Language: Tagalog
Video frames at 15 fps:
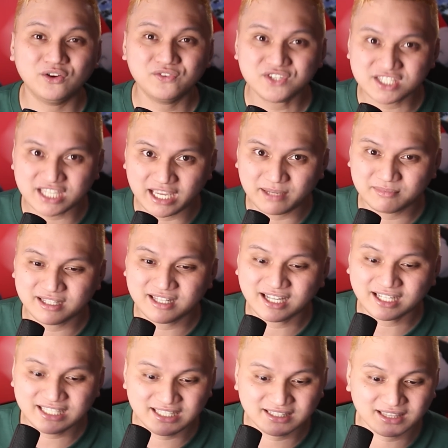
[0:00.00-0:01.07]
of shame na
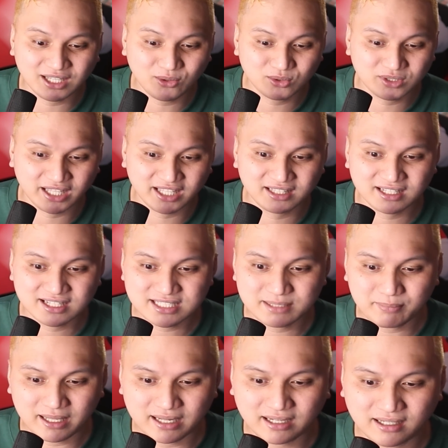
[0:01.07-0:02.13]
nakita ko din kasi
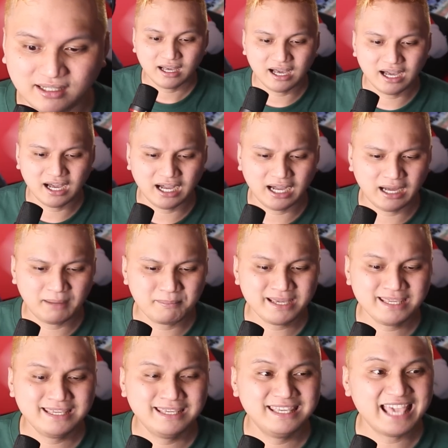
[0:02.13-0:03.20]
parang uh,
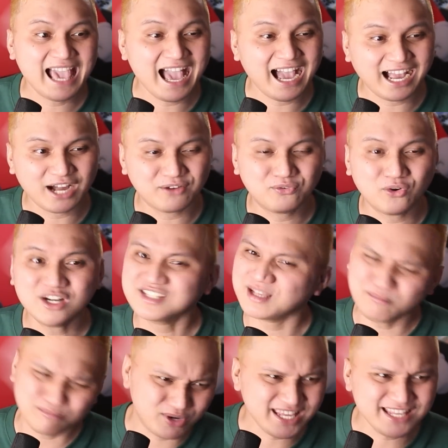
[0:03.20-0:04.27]
mahihiya ka. For
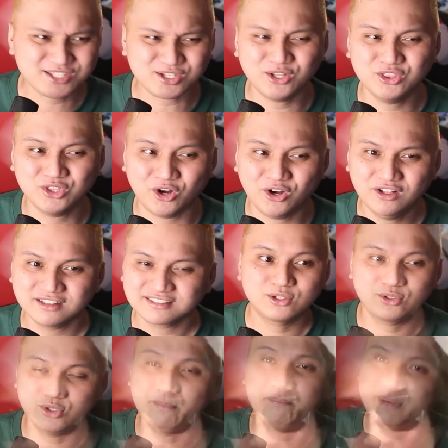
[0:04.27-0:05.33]
some reason, no, yung